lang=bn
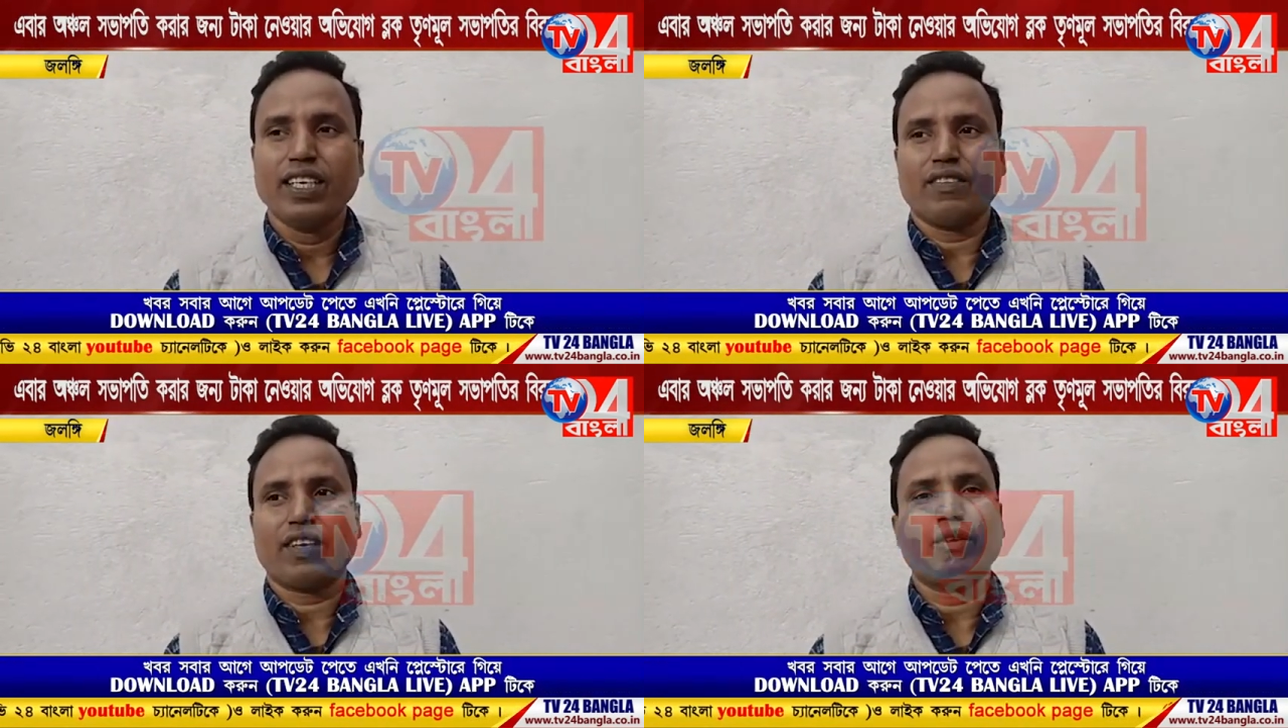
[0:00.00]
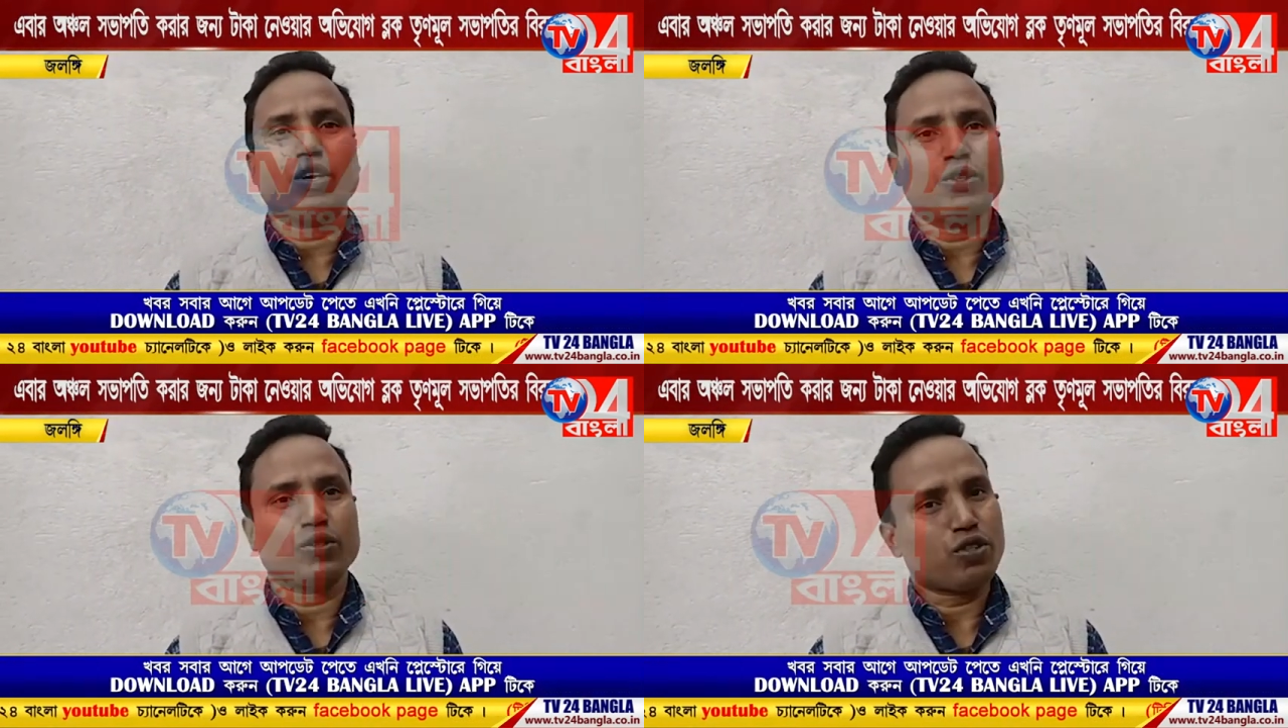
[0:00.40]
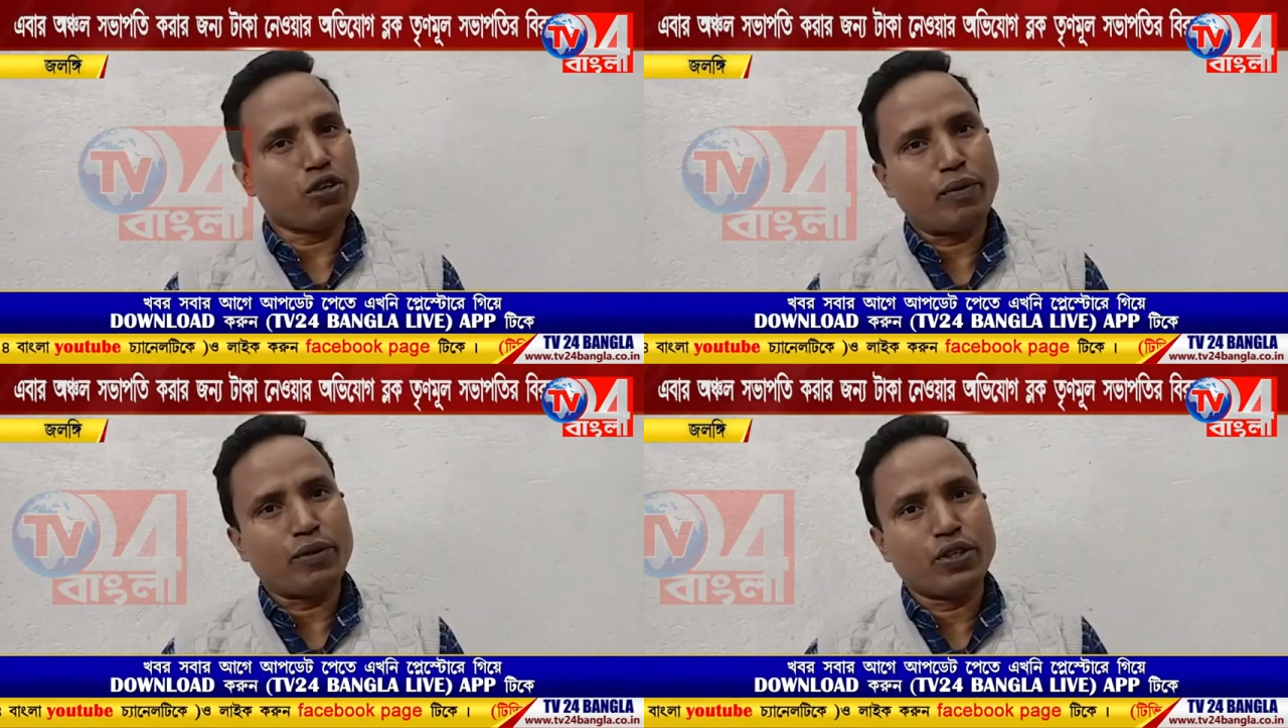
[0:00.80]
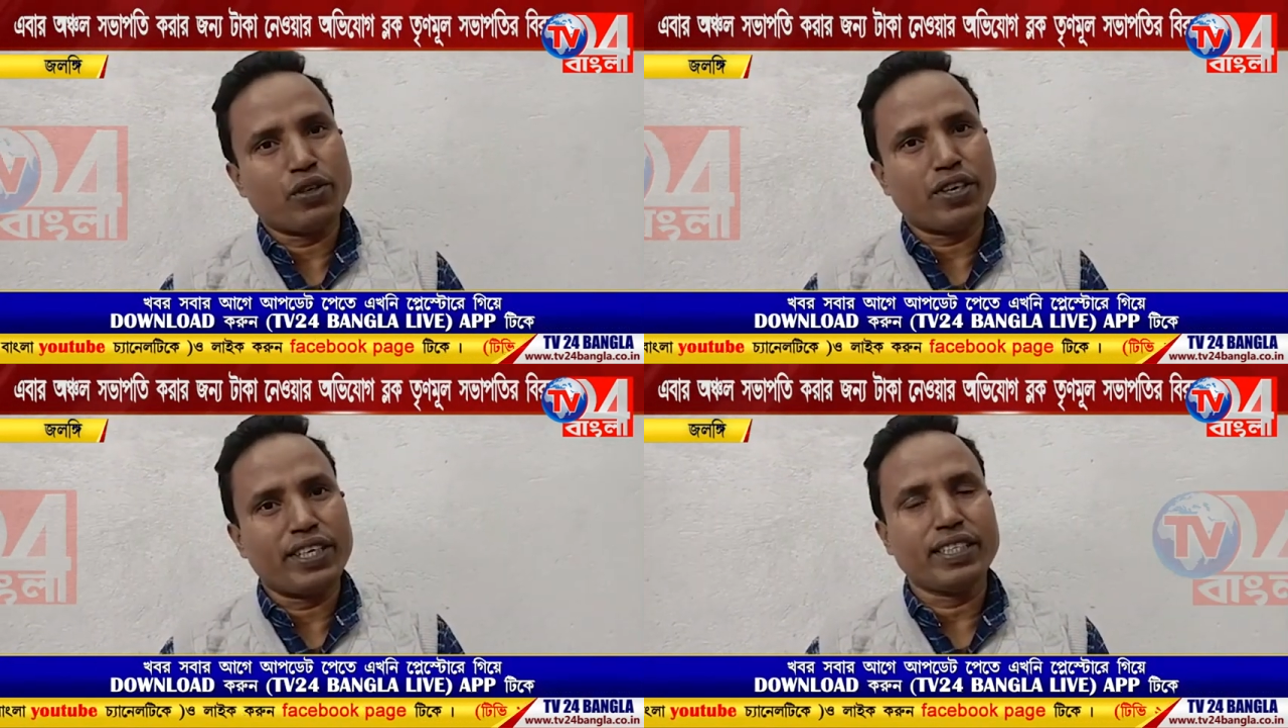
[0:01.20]
এবার আমাকে অঞ্চল সভাপতিও
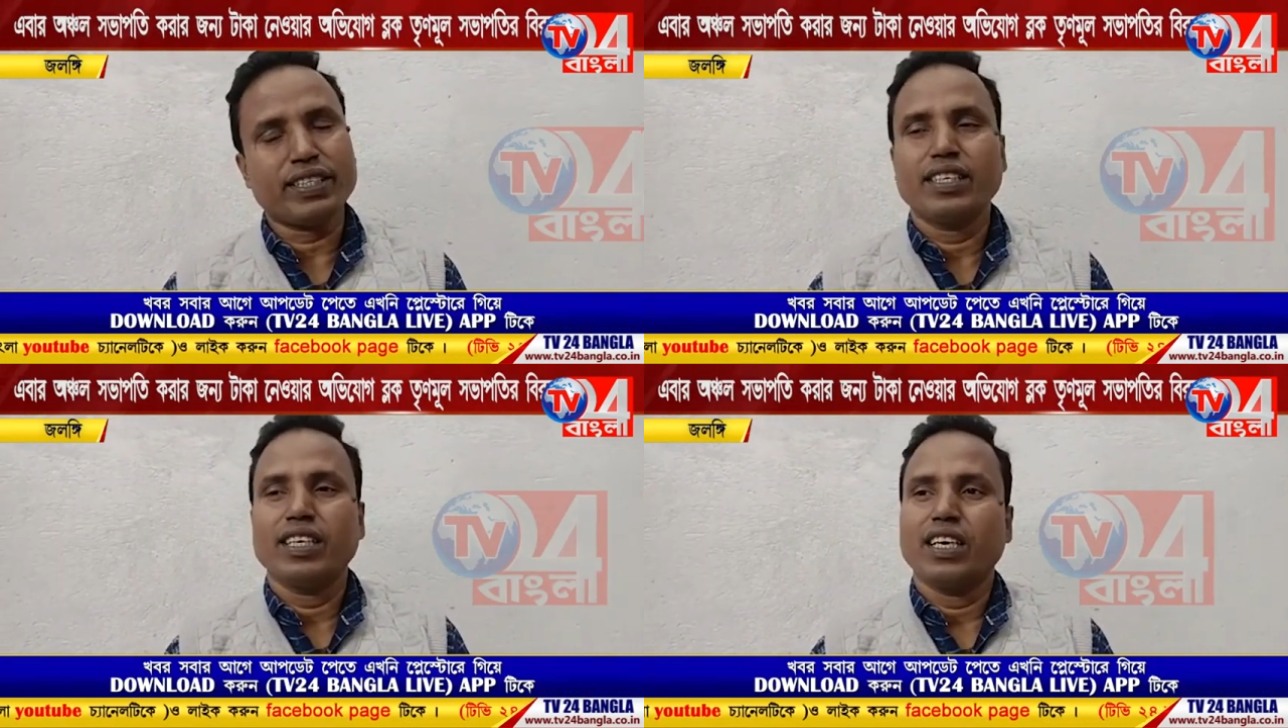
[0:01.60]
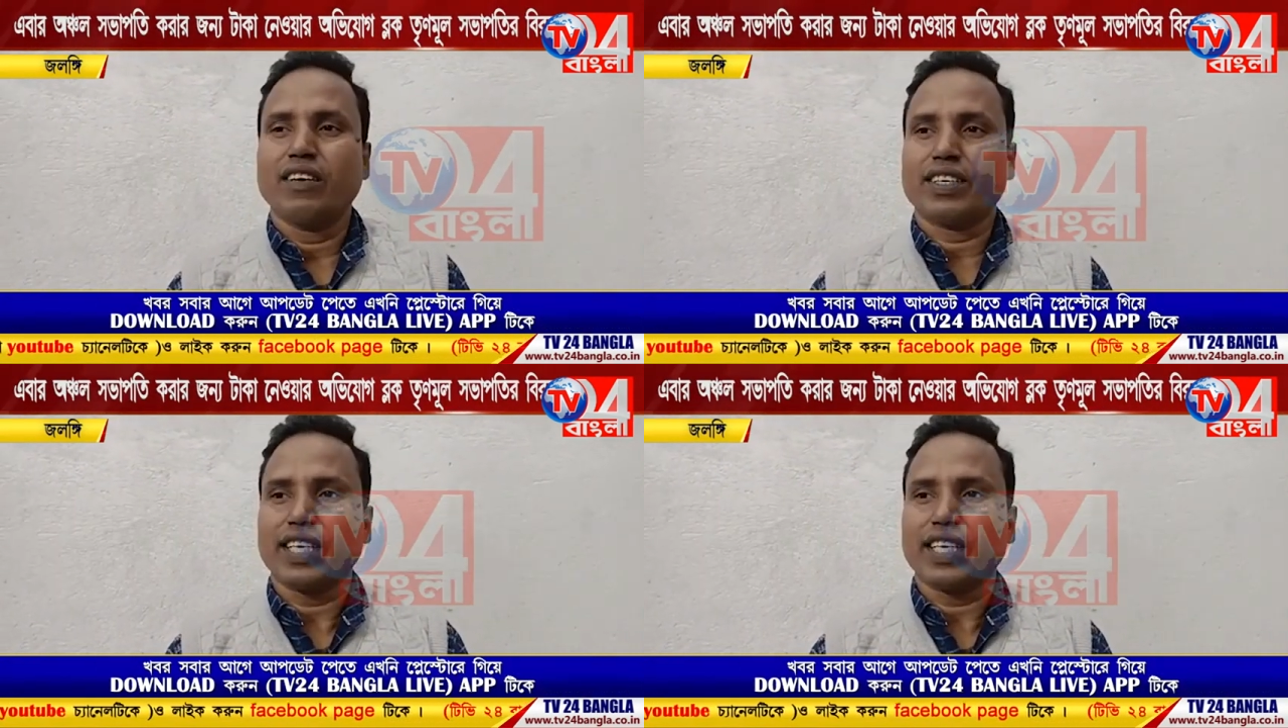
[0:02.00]
করেনি এবার